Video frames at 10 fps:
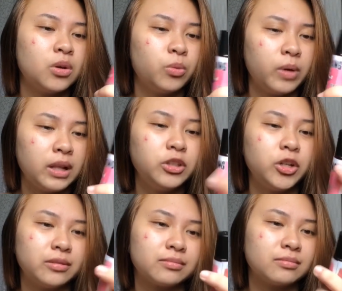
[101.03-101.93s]
well,
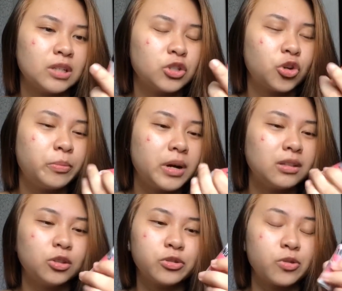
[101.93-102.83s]
yun. Sobrang
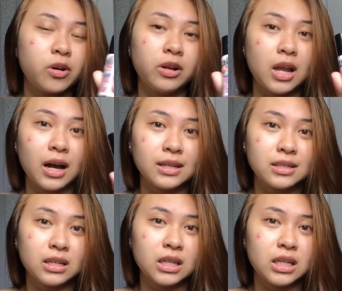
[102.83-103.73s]
nagustuhan ko lang
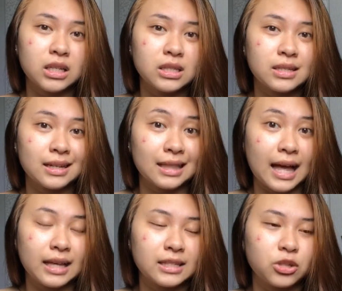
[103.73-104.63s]
kasi it's a
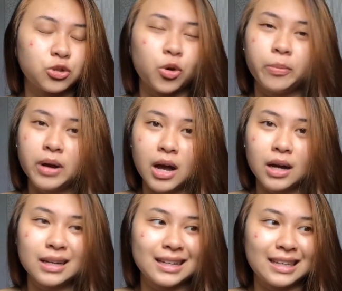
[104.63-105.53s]
glass. So,
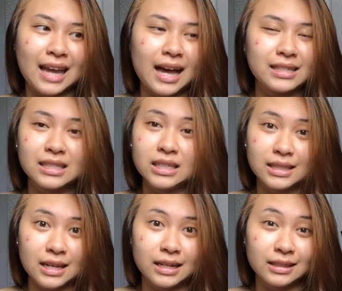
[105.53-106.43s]
sobrang classy niya
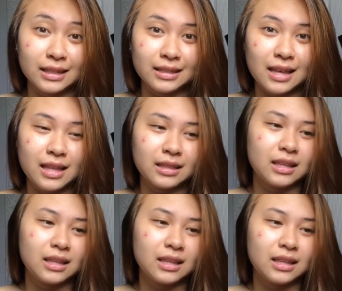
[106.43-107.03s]
talaga tignan.